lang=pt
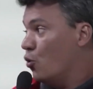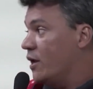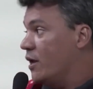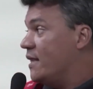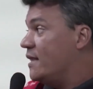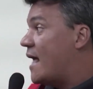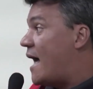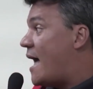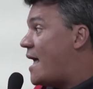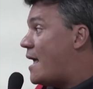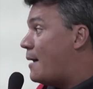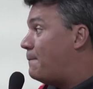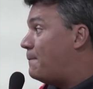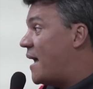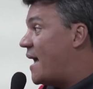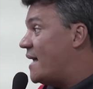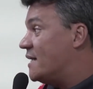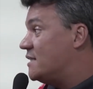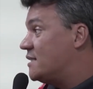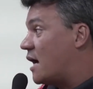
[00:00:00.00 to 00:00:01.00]
O INEA
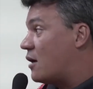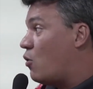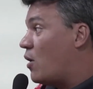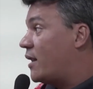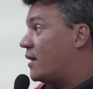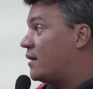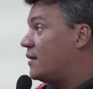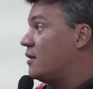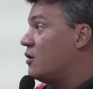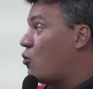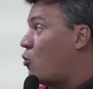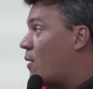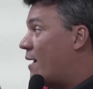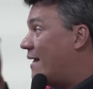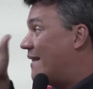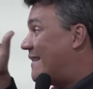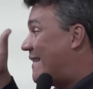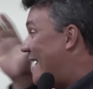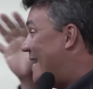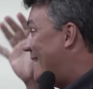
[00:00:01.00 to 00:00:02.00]
pede agora
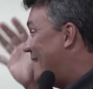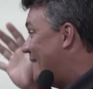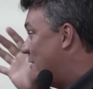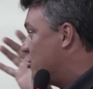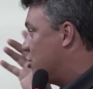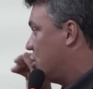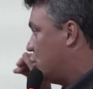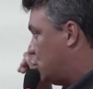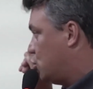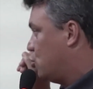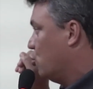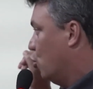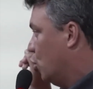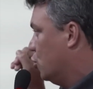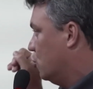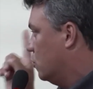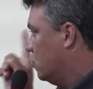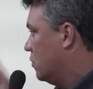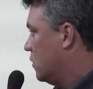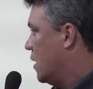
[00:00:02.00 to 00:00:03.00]
50 anos de
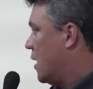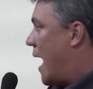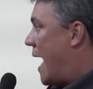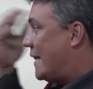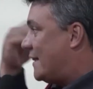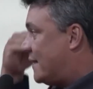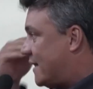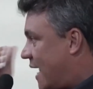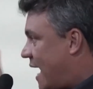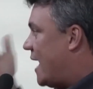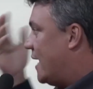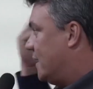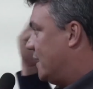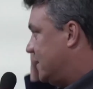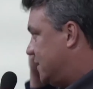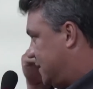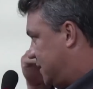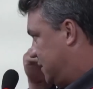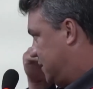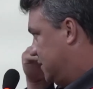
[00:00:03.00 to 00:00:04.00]
estudo,
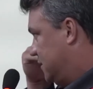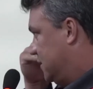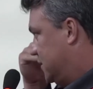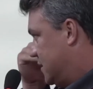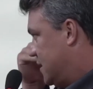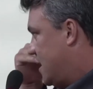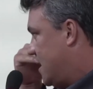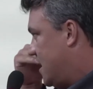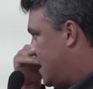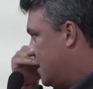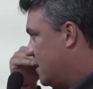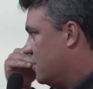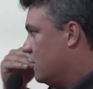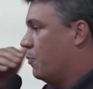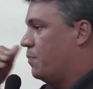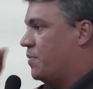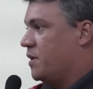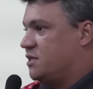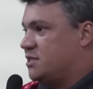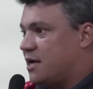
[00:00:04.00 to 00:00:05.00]
atrás, né?
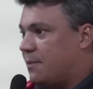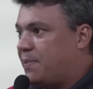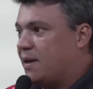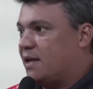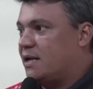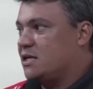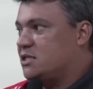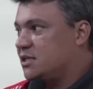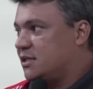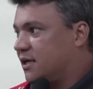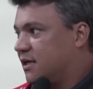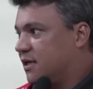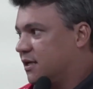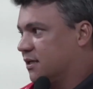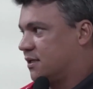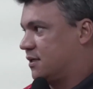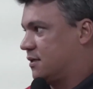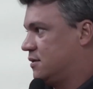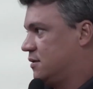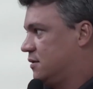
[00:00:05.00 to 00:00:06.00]
Eu pedi apenas de
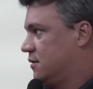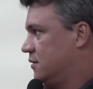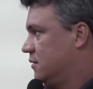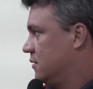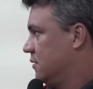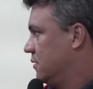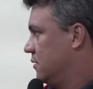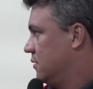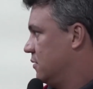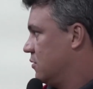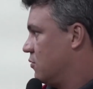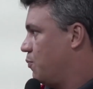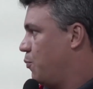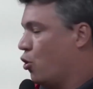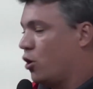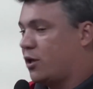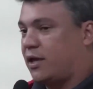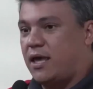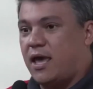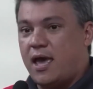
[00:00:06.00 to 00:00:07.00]
30.
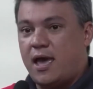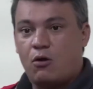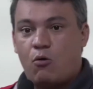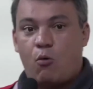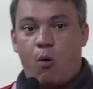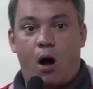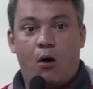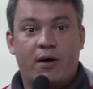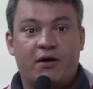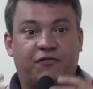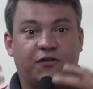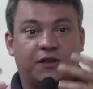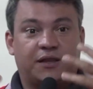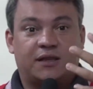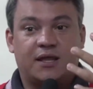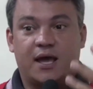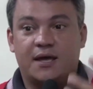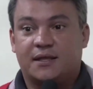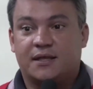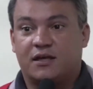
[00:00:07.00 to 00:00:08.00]
Porque qual a
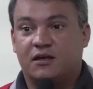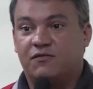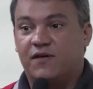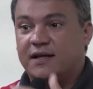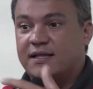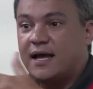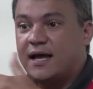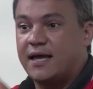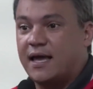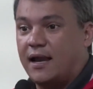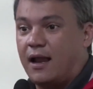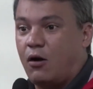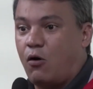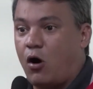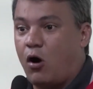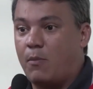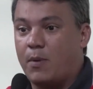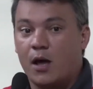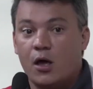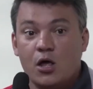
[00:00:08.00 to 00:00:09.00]
eficiência que vai dar aquela
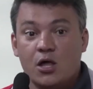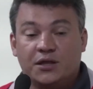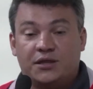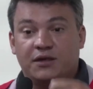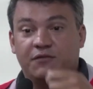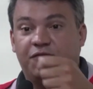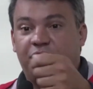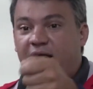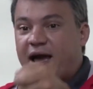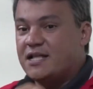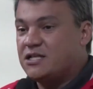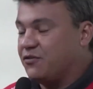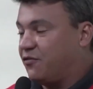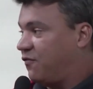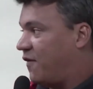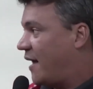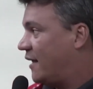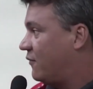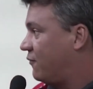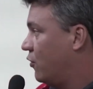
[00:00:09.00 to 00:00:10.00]
obra, se vai de
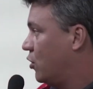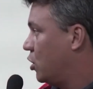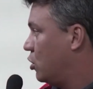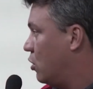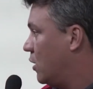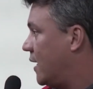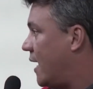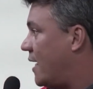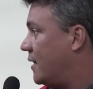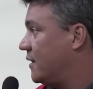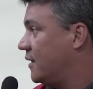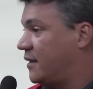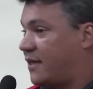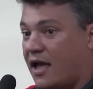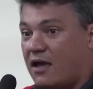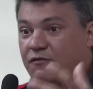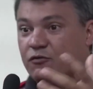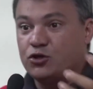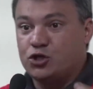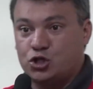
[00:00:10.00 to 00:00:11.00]
fato funcionar, se
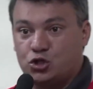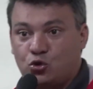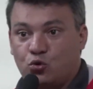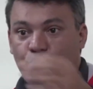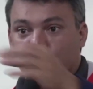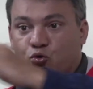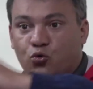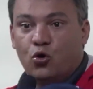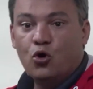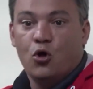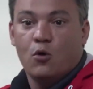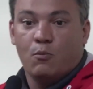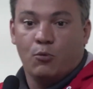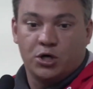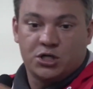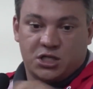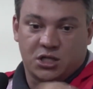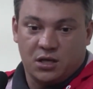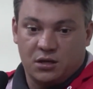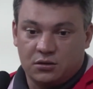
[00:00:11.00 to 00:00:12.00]
teve um estudo
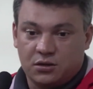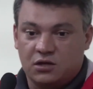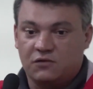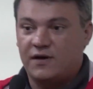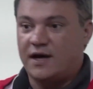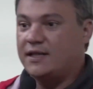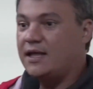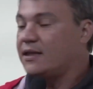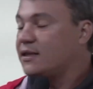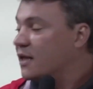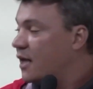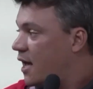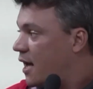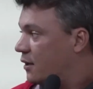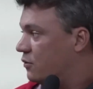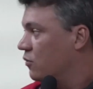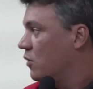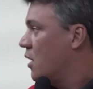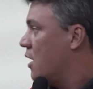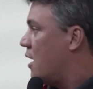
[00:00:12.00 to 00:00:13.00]
mostrando que vai dar
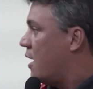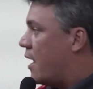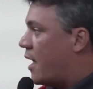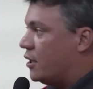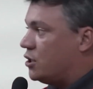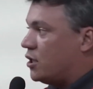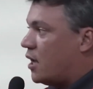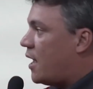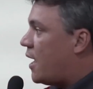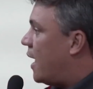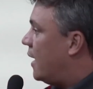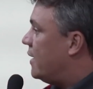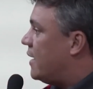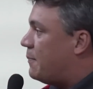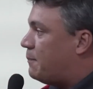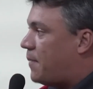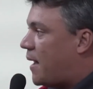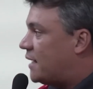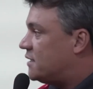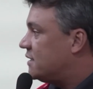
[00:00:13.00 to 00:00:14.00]
certo. É, é, ali
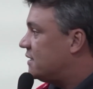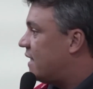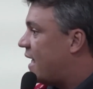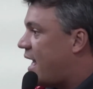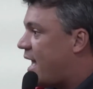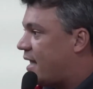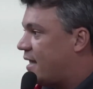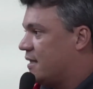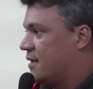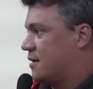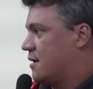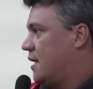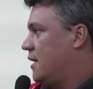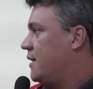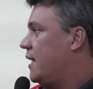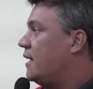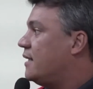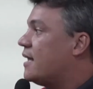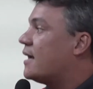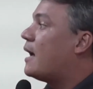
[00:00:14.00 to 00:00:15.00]
é parte técnica,
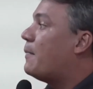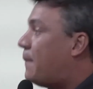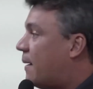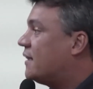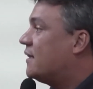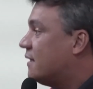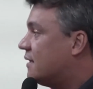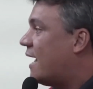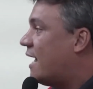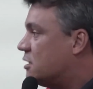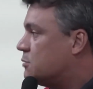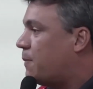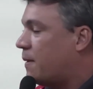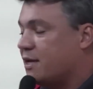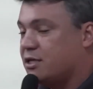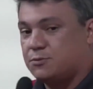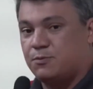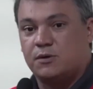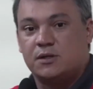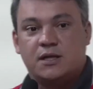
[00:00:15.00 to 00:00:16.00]
ali tem que ter capacidade para
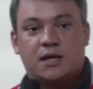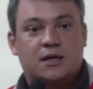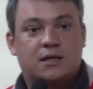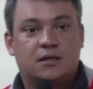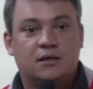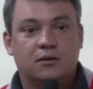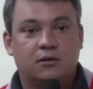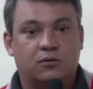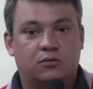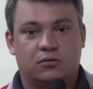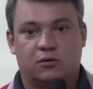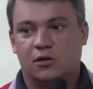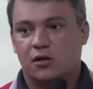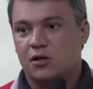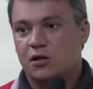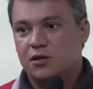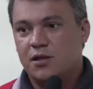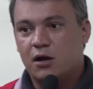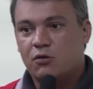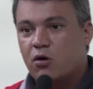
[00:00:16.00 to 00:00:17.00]
responder aquilo.
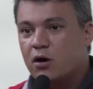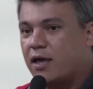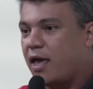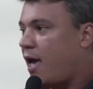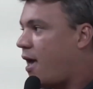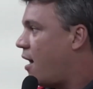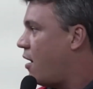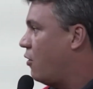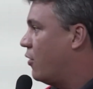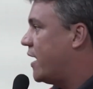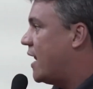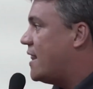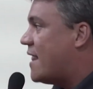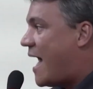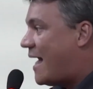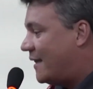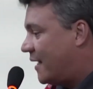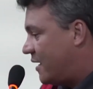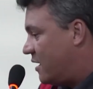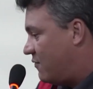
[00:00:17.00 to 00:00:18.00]
Não é qualquer
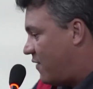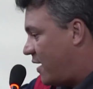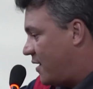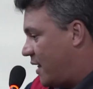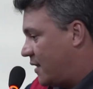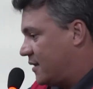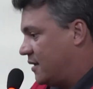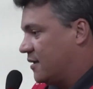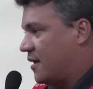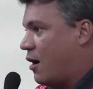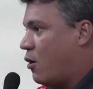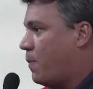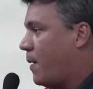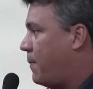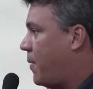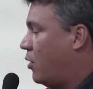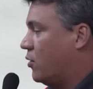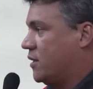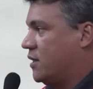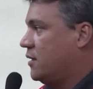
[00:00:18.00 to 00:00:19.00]
orelhada que vai assinar um
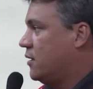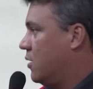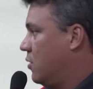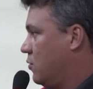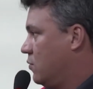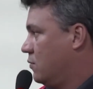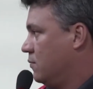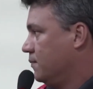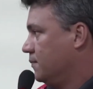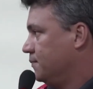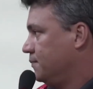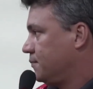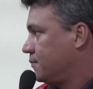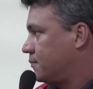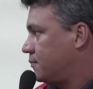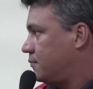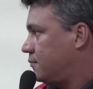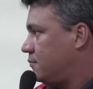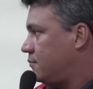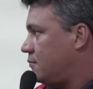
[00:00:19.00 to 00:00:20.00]
papelzinho, não.
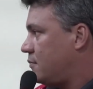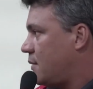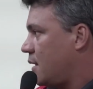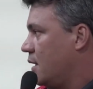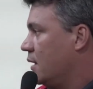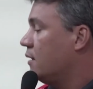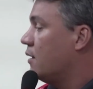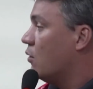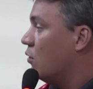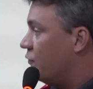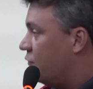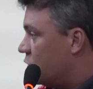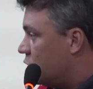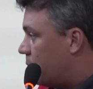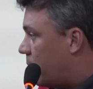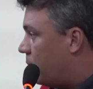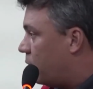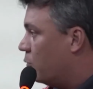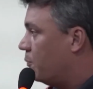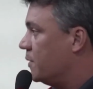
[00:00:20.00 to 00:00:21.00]
Então eu fiz
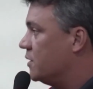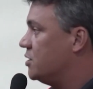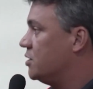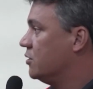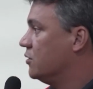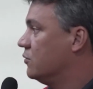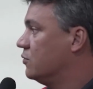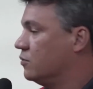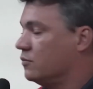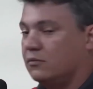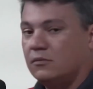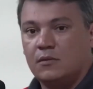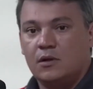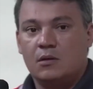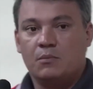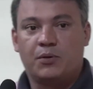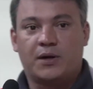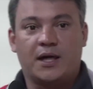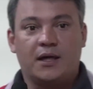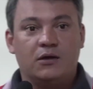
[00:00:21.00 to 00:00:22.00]
o, o pedido.
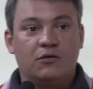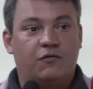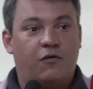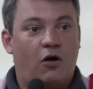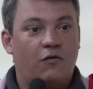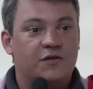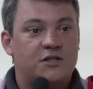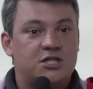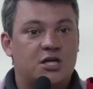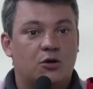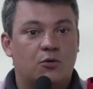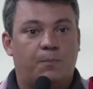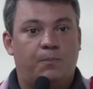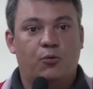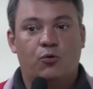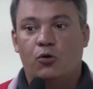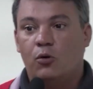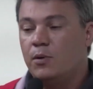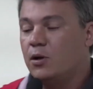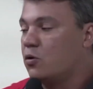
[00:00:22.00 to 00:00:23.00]
Porque envolve dinheiro
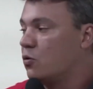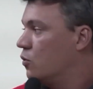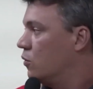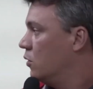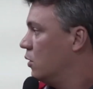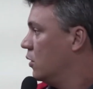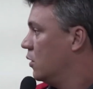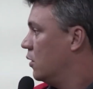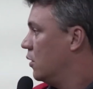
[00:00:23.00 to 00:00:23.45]
público.